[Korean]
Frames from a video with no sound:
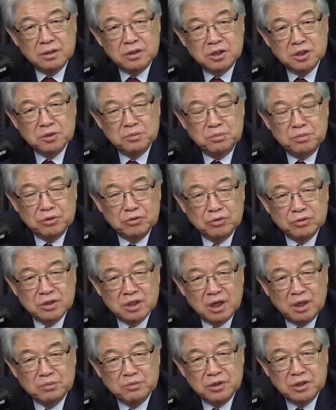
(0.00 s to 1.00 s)
지금 미국
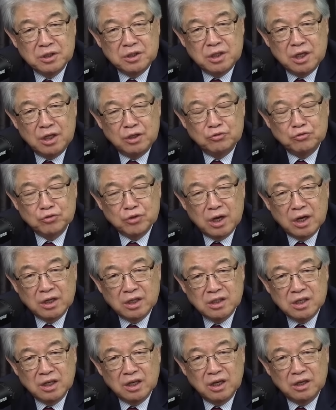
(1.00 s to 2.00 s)
사람들이 제일
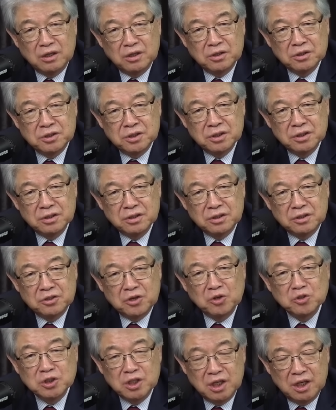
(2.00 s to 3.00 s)
중요하게 생각하는 것이
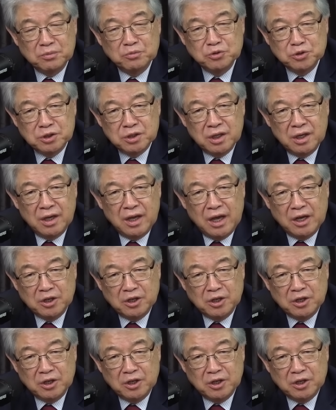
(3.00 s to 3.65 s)
경제 문제,